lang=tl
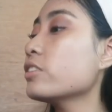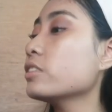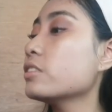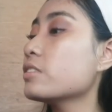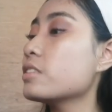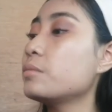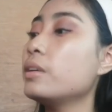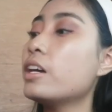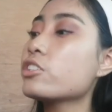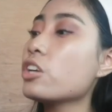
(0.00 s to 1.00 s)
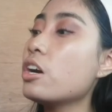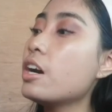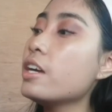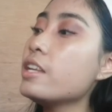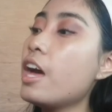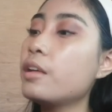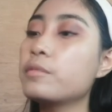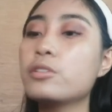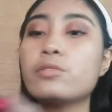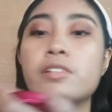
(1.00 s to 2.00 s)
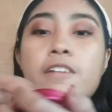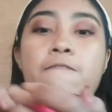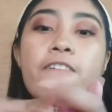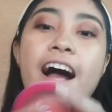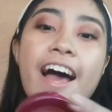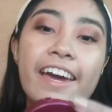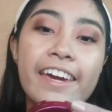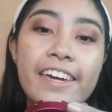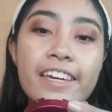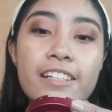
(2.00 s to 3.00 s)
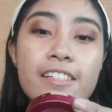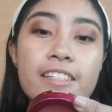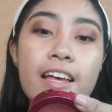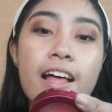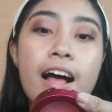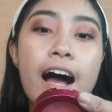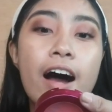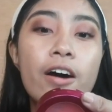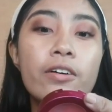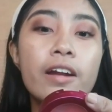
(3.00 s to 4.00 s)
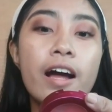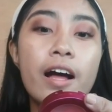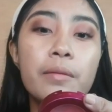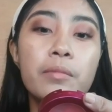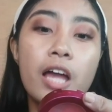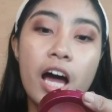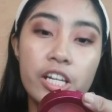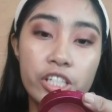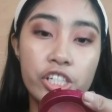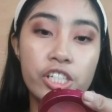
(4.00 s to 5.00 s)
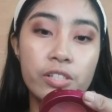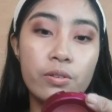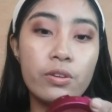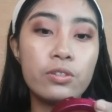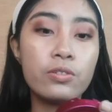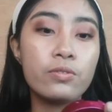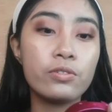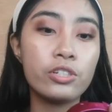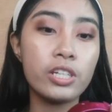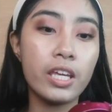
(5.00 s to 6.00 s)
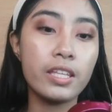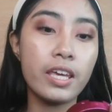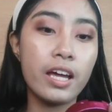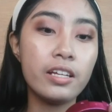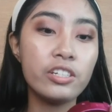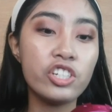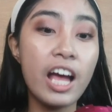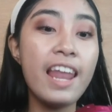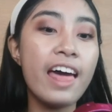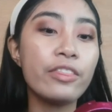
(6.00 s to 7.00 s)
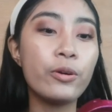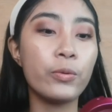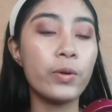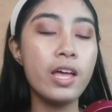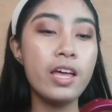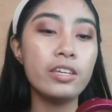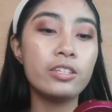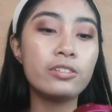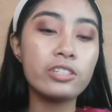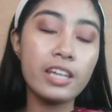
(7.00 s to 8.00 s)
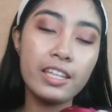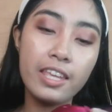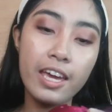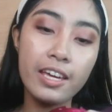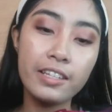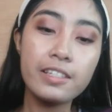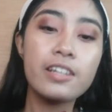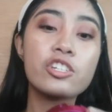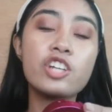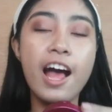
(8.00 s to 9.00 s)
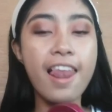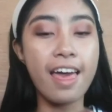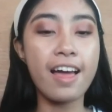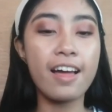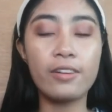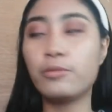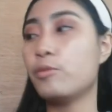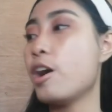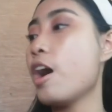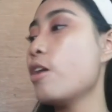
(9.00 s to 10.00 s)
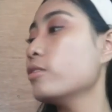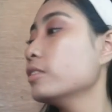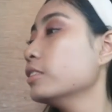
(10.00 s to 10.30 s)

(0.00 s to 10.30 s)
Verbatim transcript: tayo dito sa blush on, I'll be using Vice Aura Blush. So, yun yung shade niya. Shala, no. Yung shade niya is Shala. Wow.